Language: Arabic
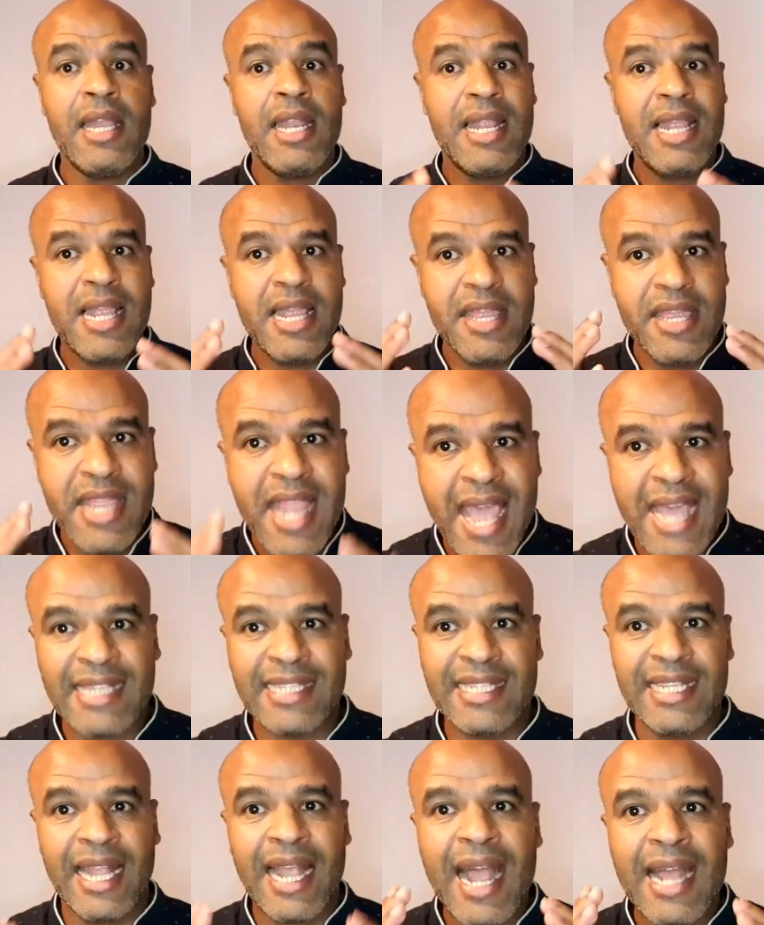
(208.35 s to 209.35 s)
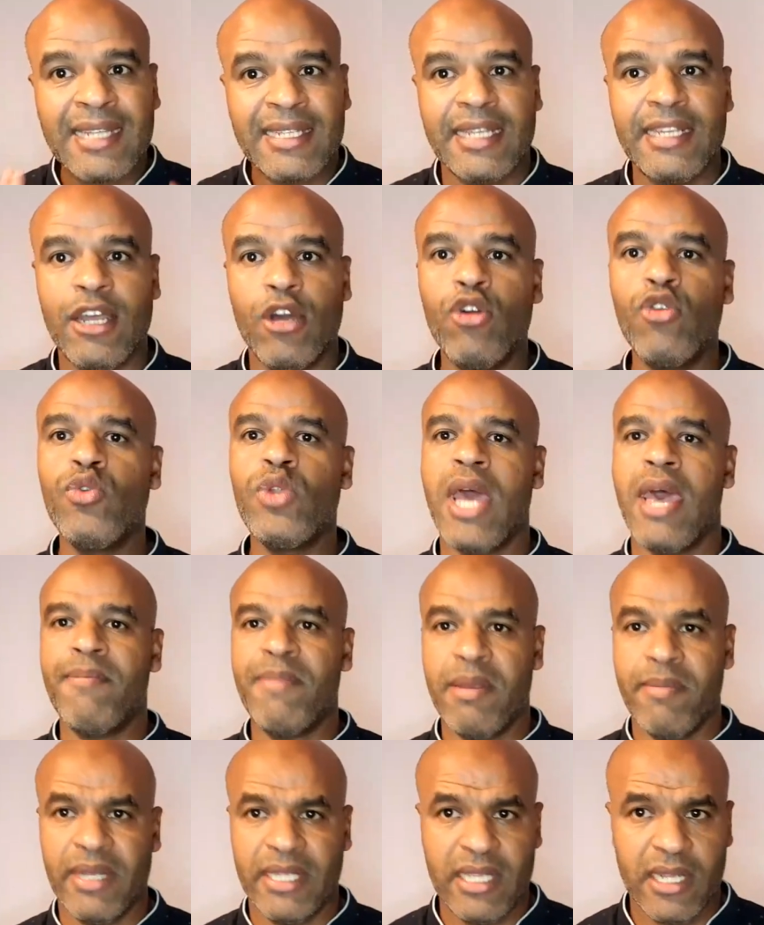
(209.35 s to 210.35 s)
للناس القاطين هنا
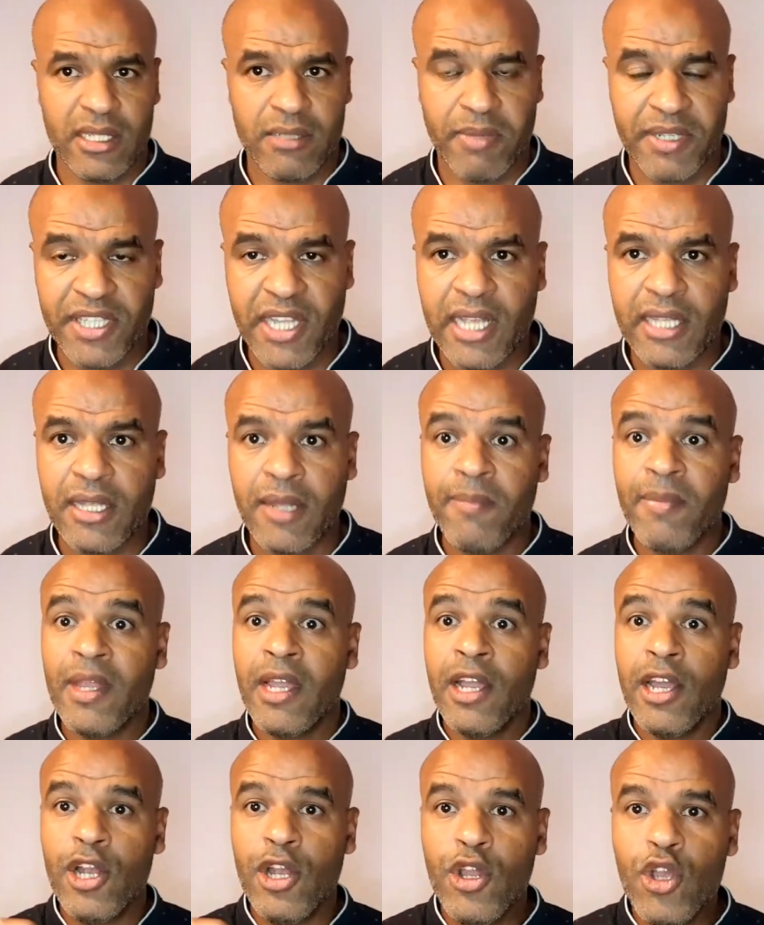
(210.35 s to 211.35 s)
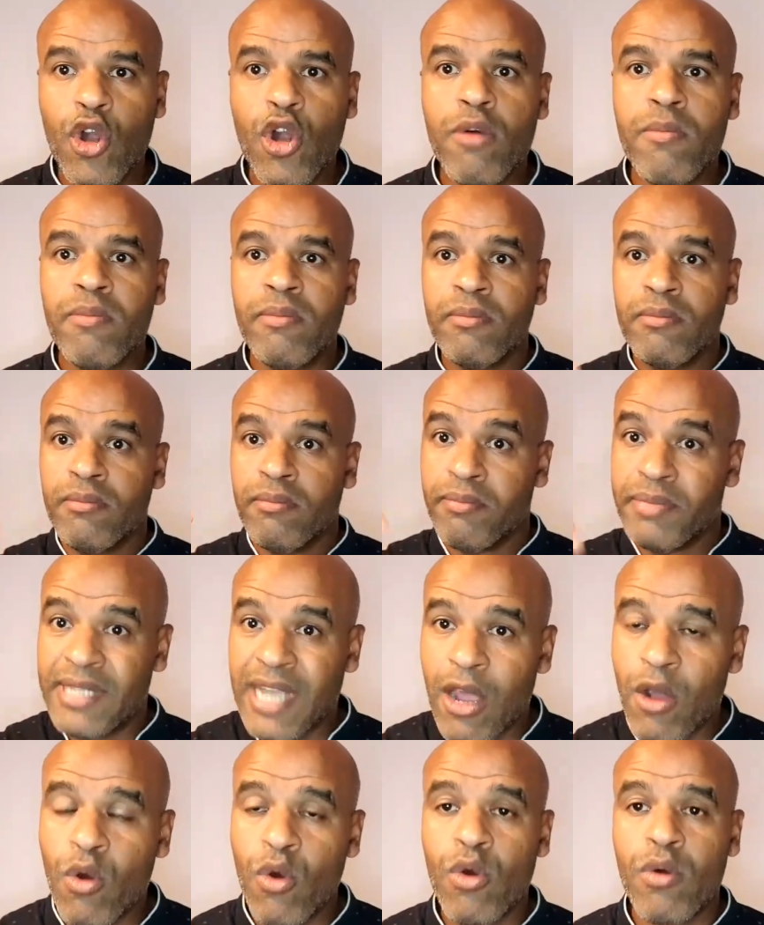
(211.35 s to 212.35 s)
بمدينه مدريد اليوم
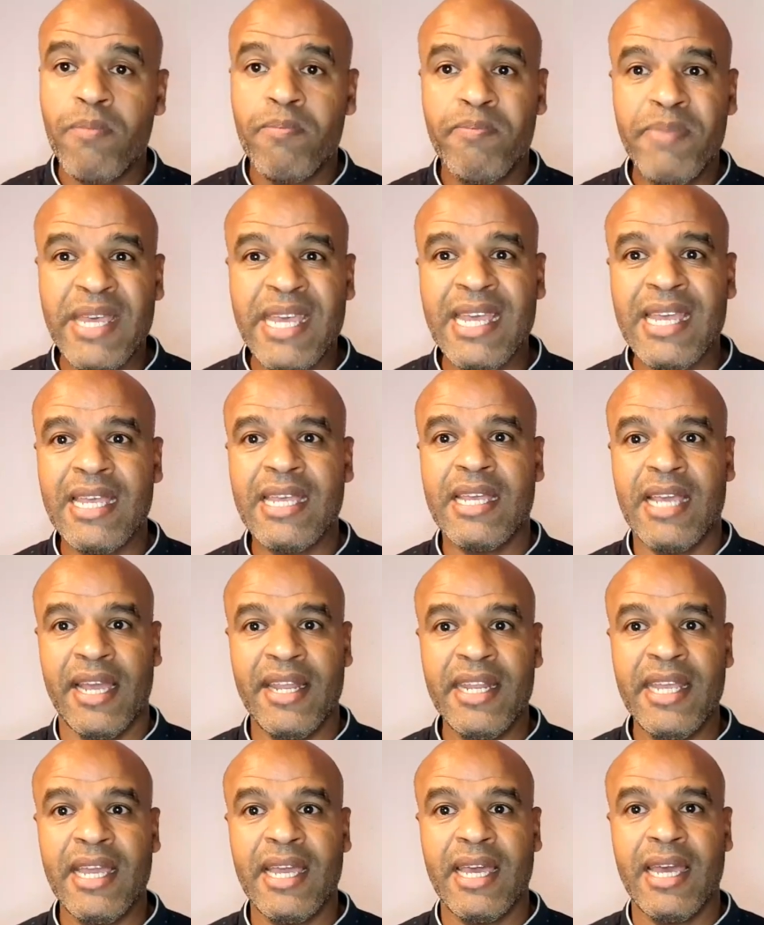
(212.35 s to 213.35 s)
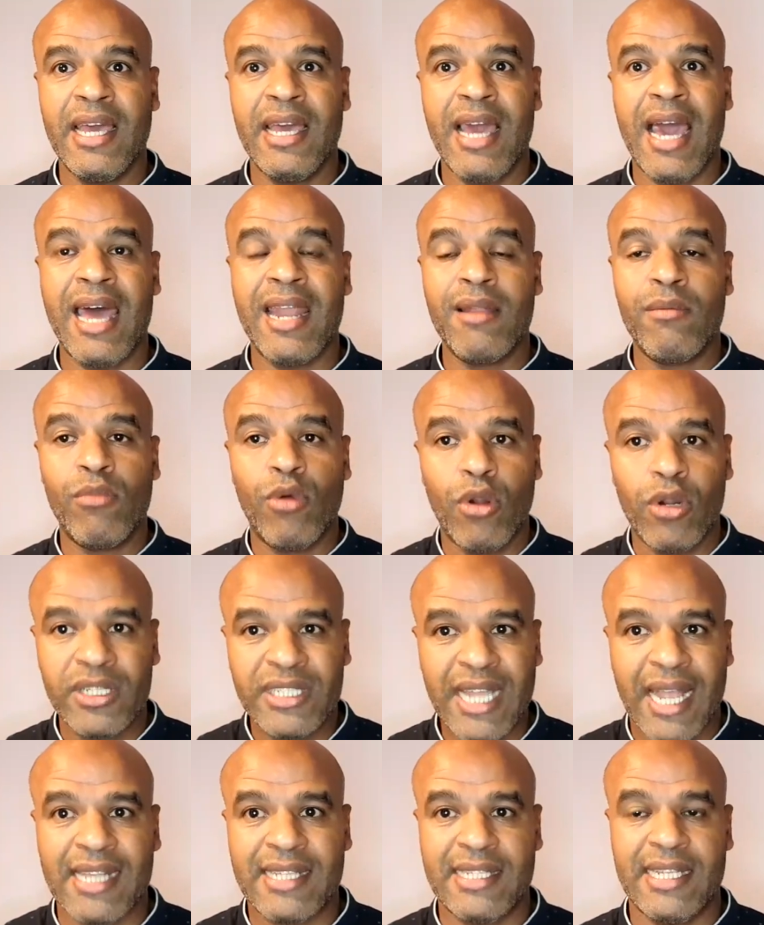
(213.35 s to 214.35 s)
بداو ب يعني آه
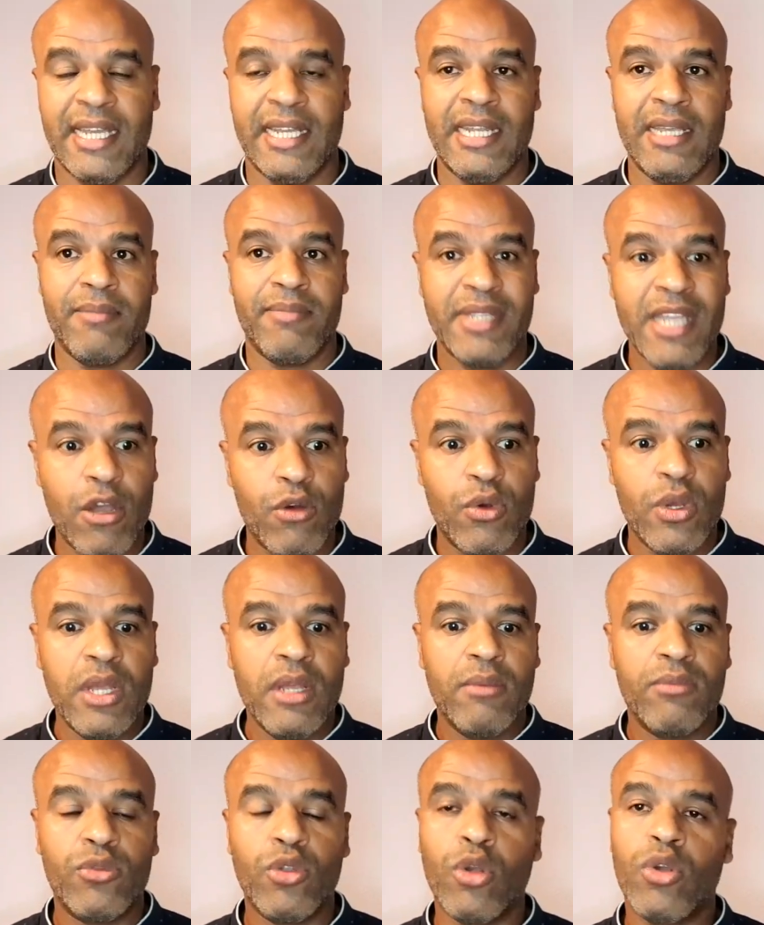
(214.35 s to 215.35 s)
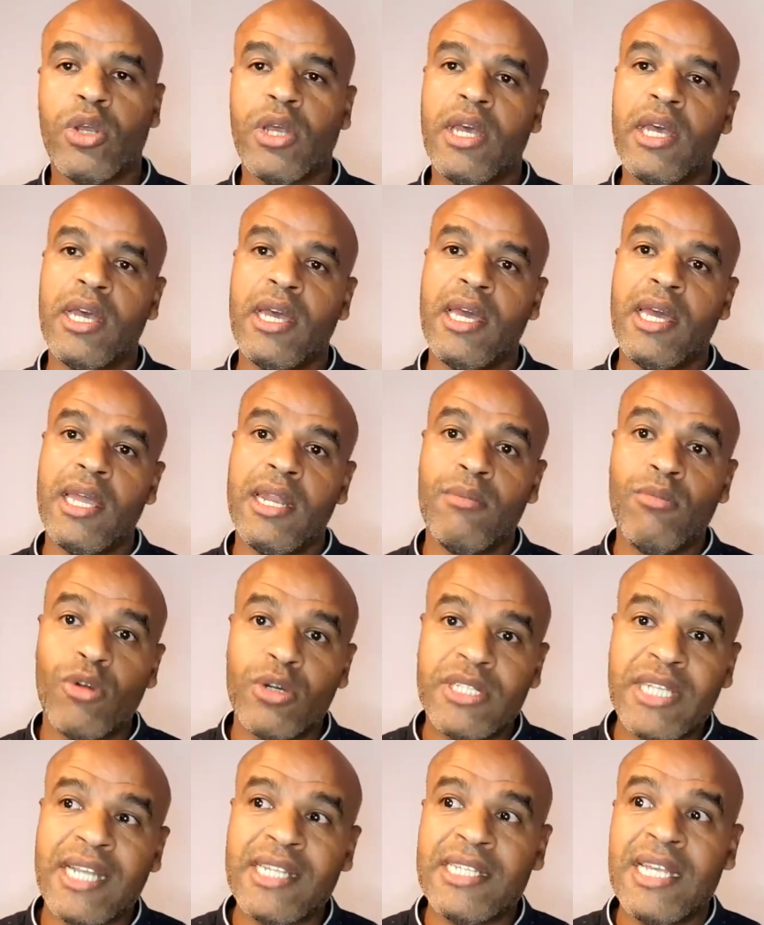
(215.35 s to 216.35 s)
المورطات يعني بداو دوك آه
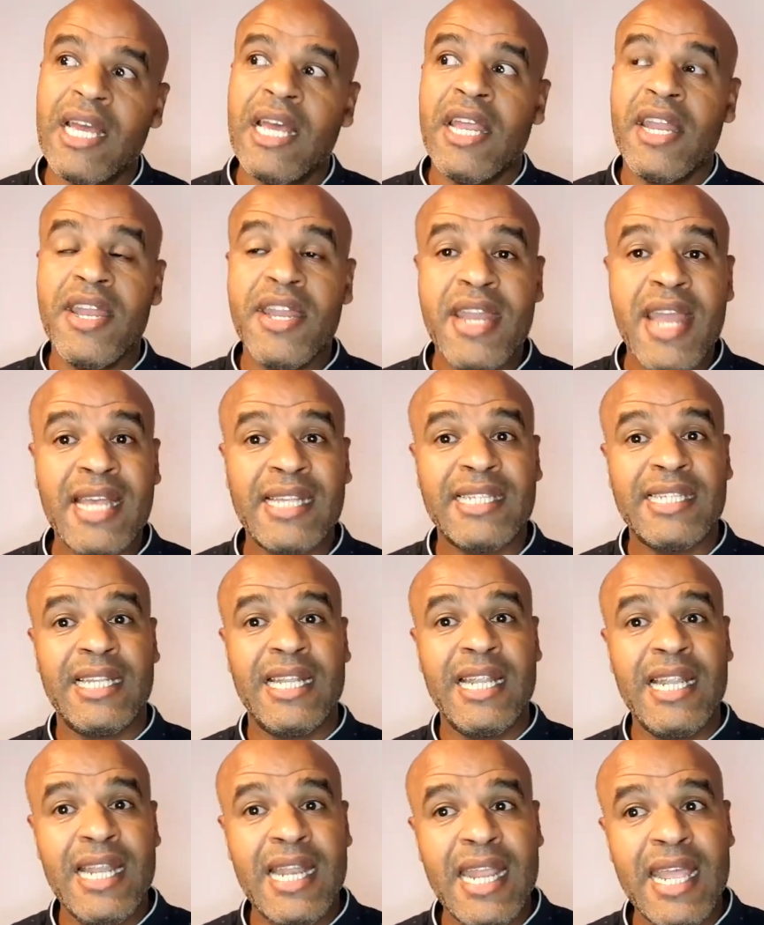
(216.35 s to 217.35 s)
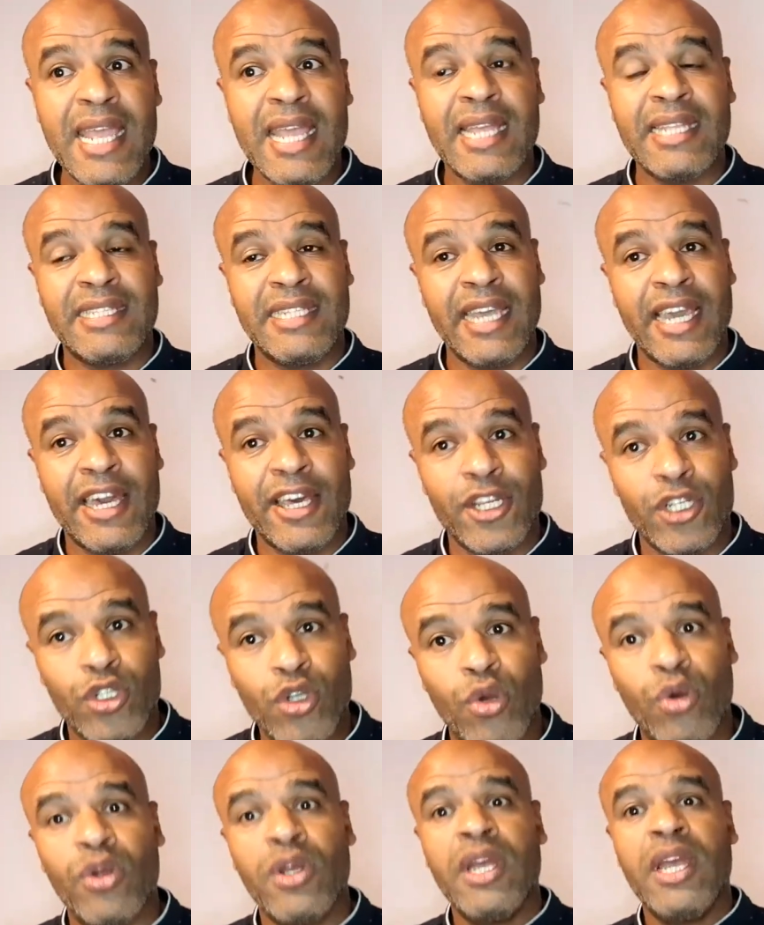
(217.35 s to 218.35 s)
المورطات الناس اللي
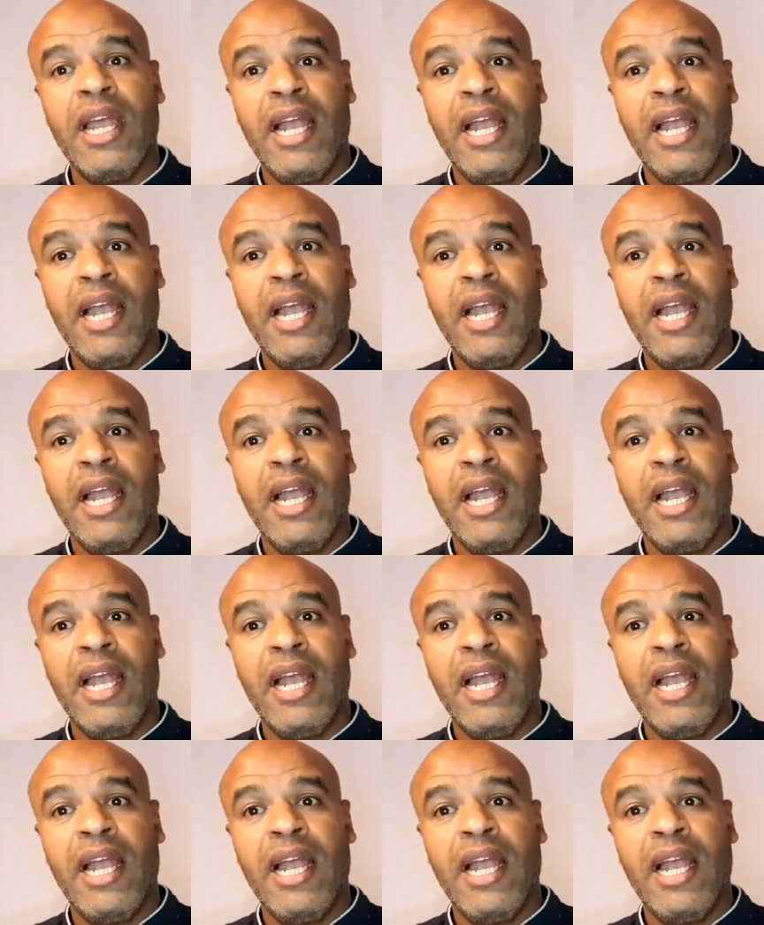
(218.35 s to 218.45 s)
تيخرجوا